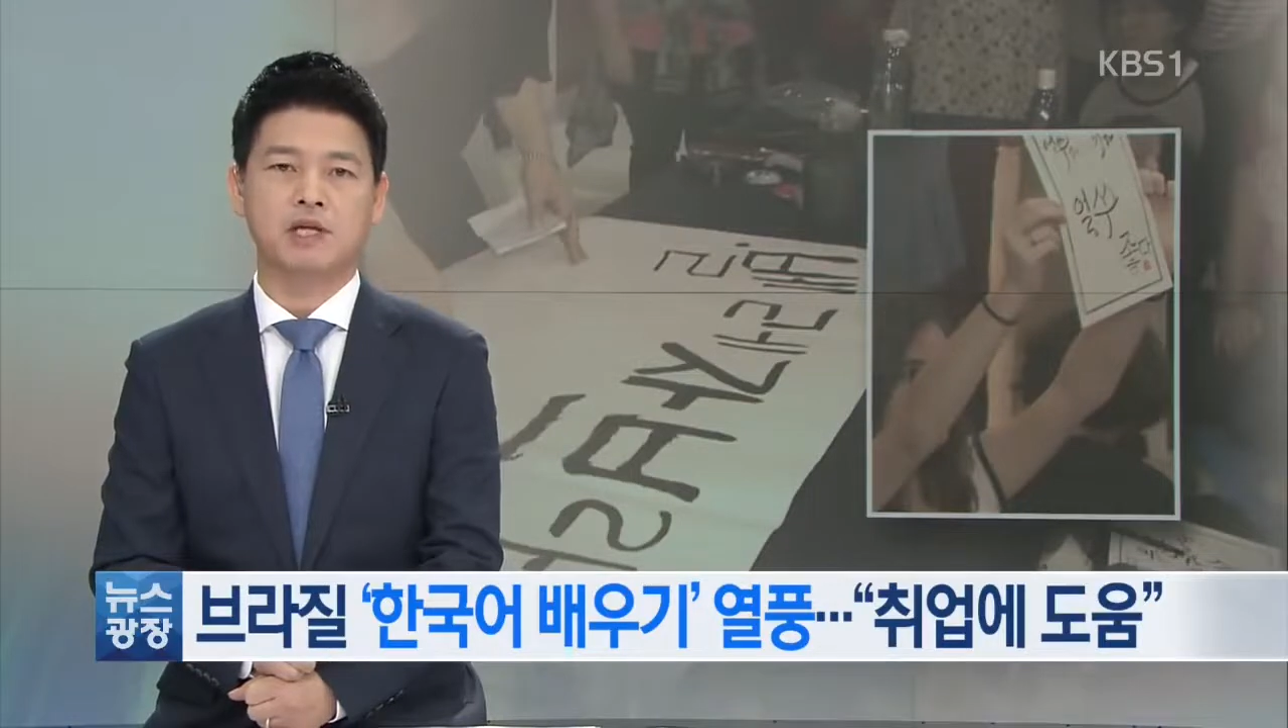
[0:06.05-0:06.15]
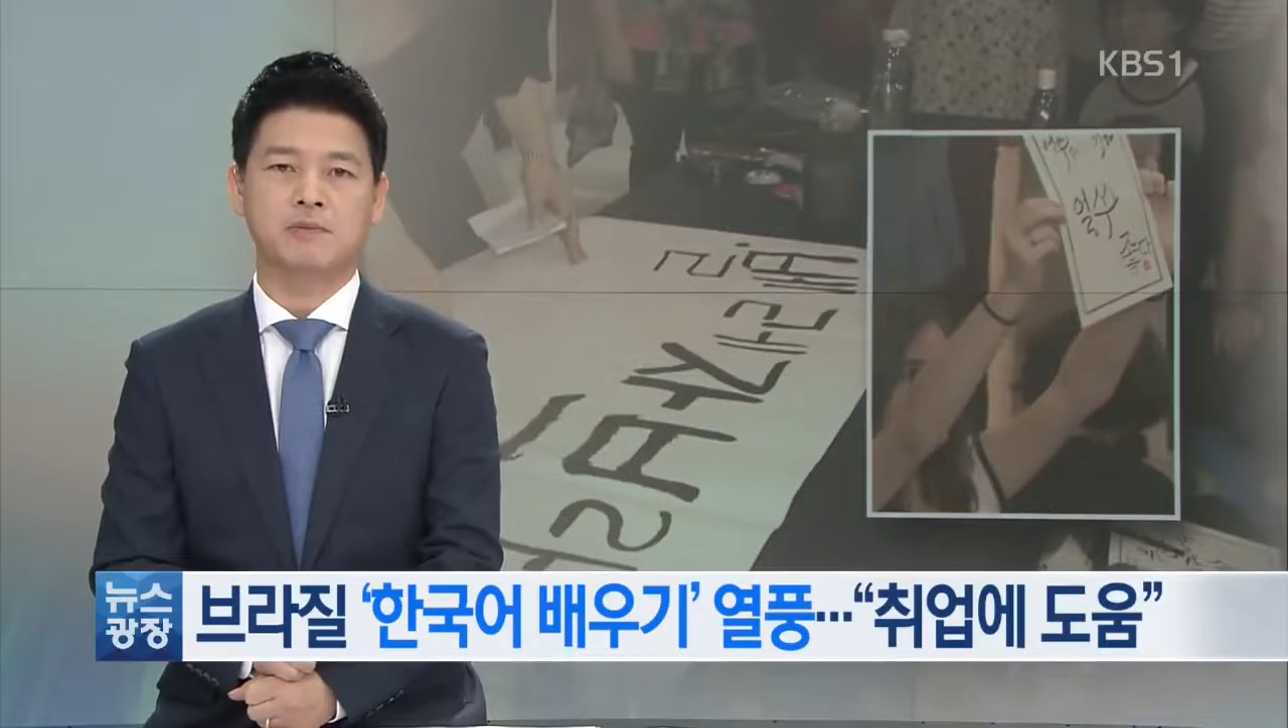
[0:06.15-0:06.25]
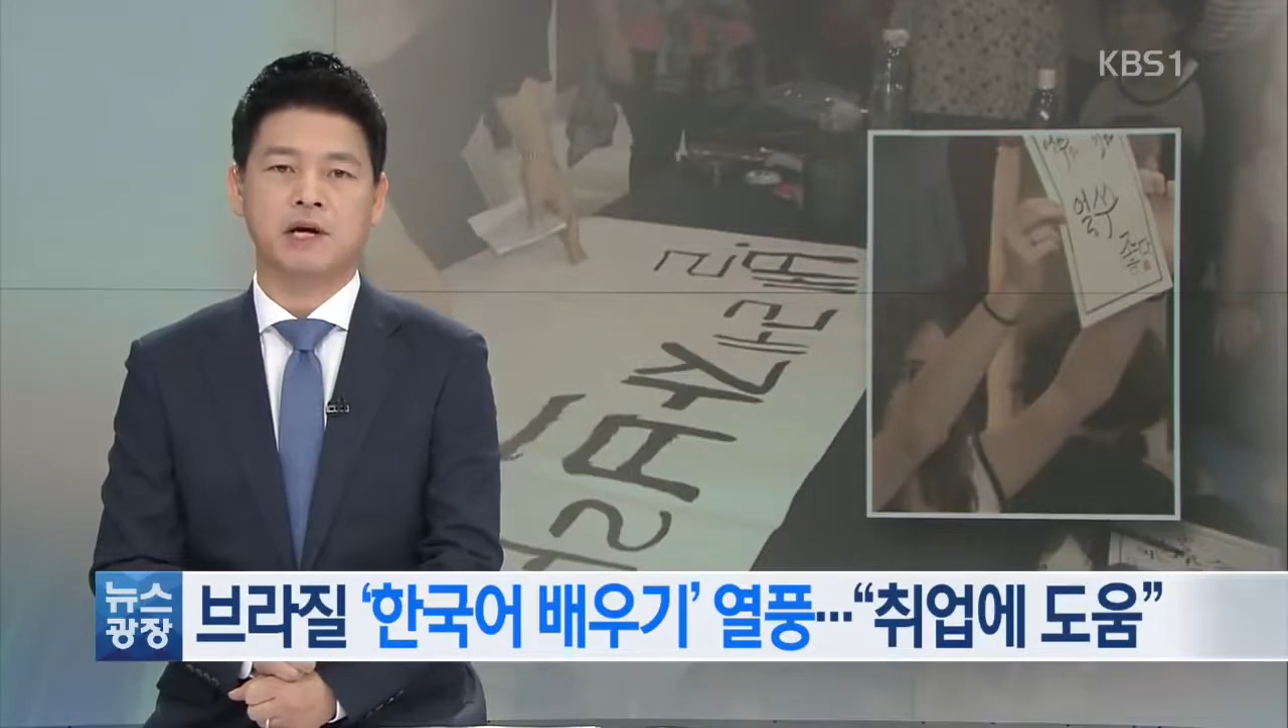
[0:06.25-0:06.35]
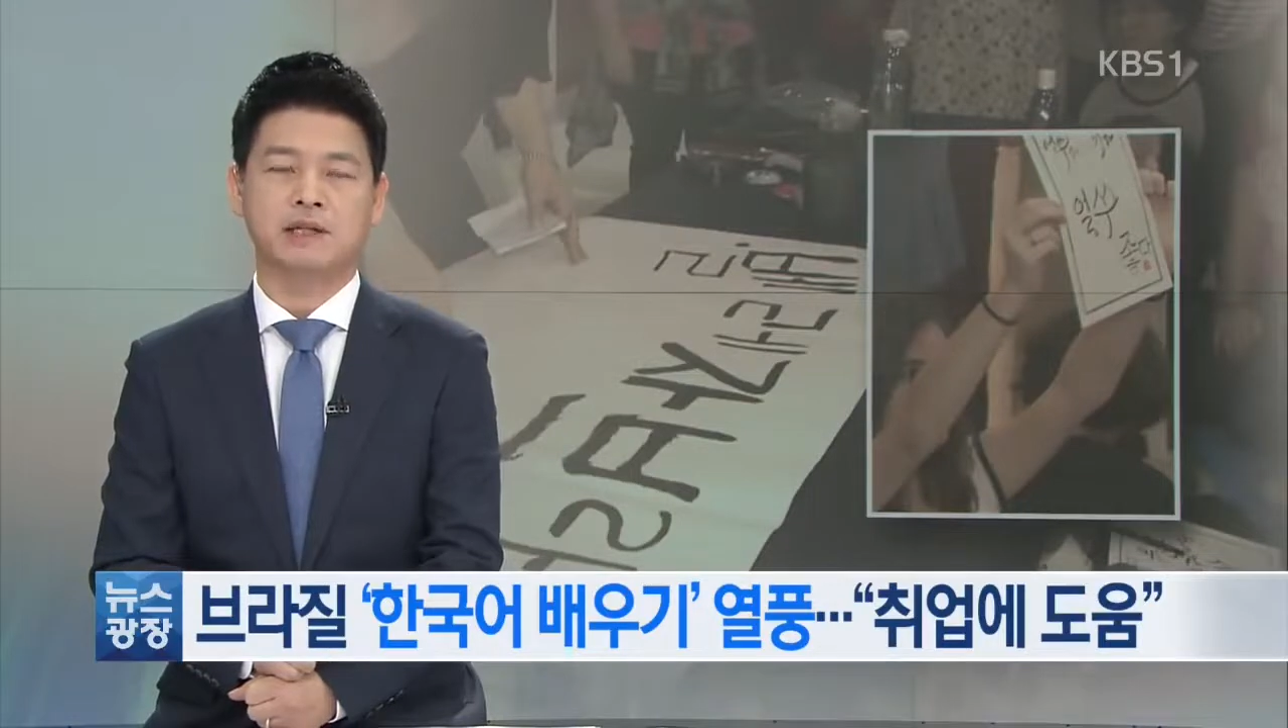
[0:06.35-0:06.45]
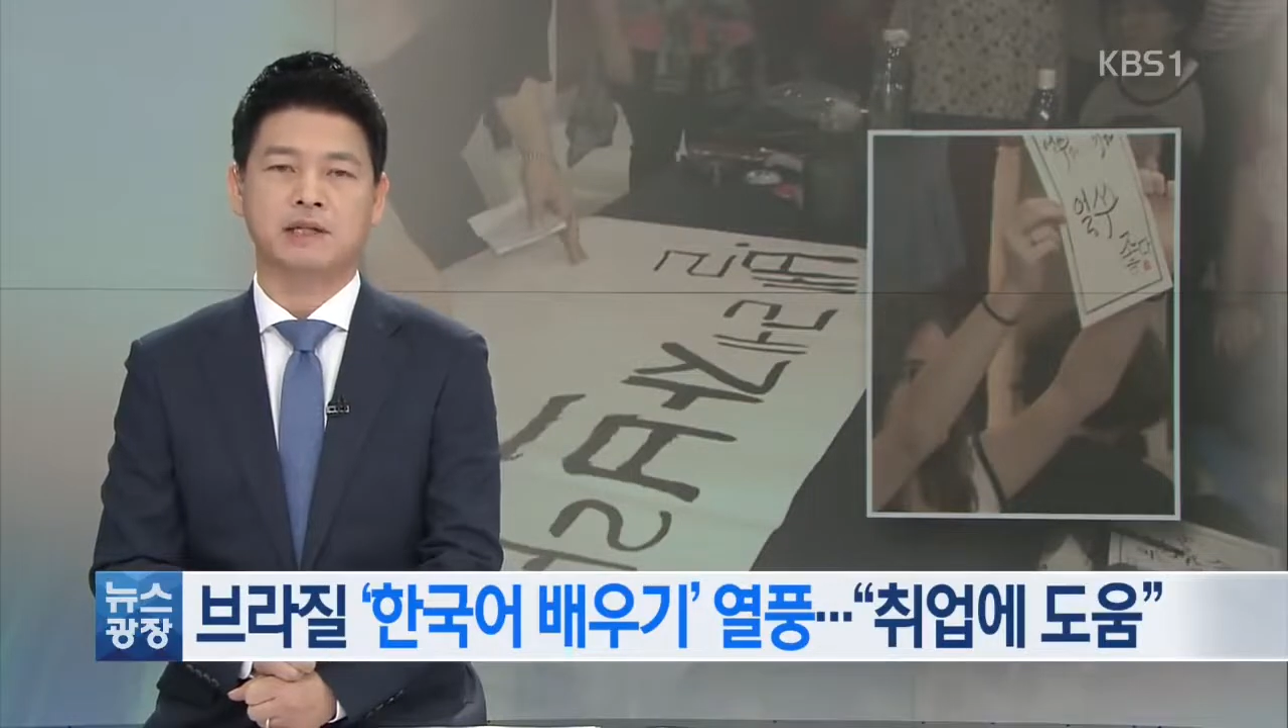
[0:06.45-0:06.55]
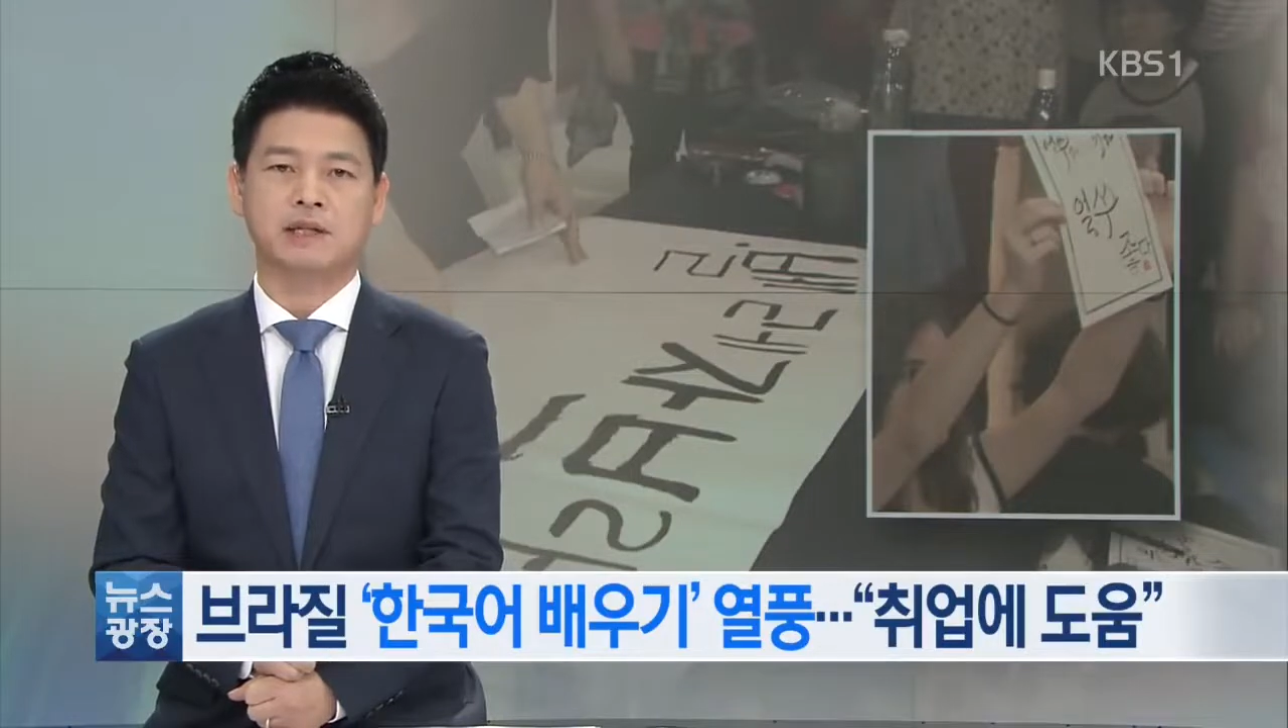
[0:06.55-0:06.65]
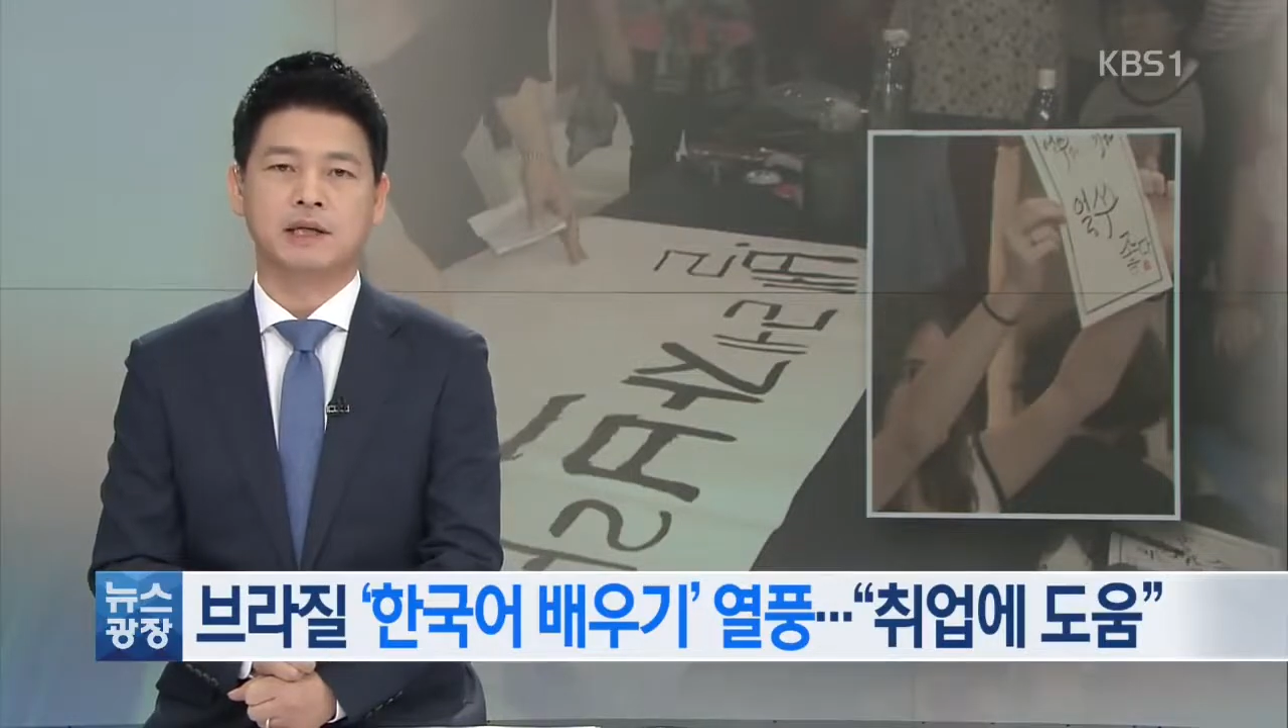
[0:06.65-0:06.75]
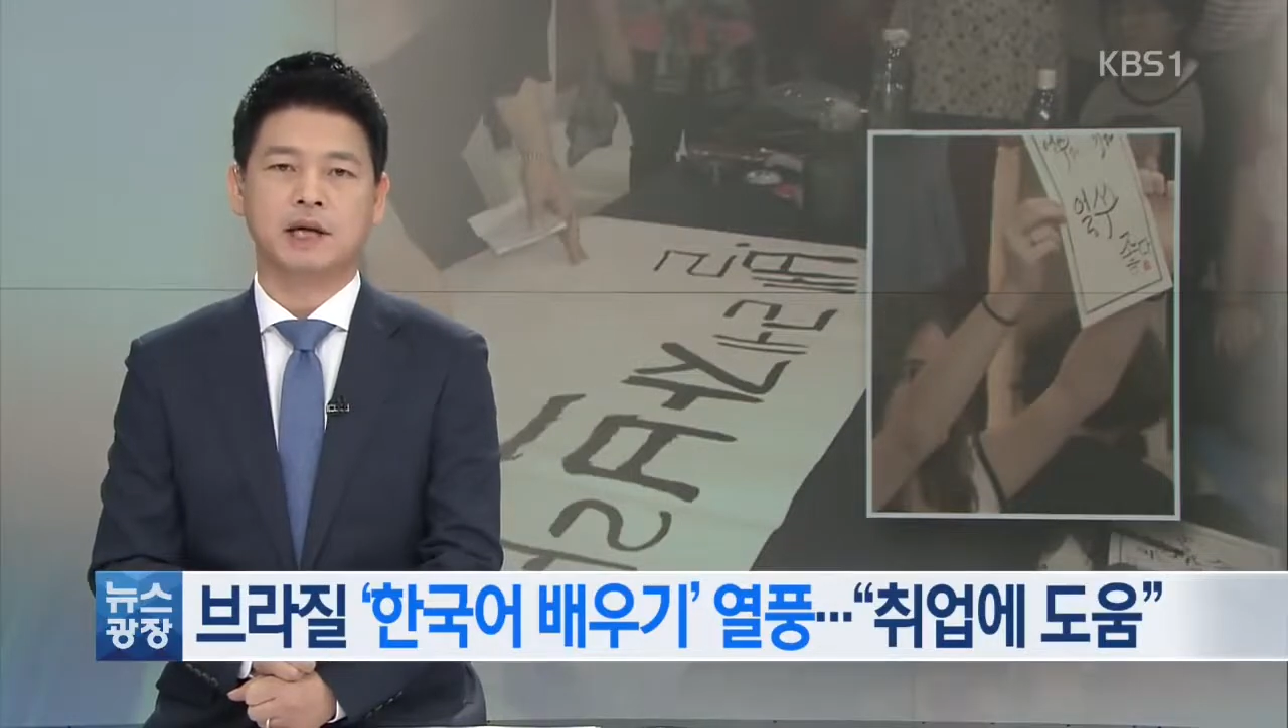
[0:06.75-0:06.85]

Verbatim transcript: 하지만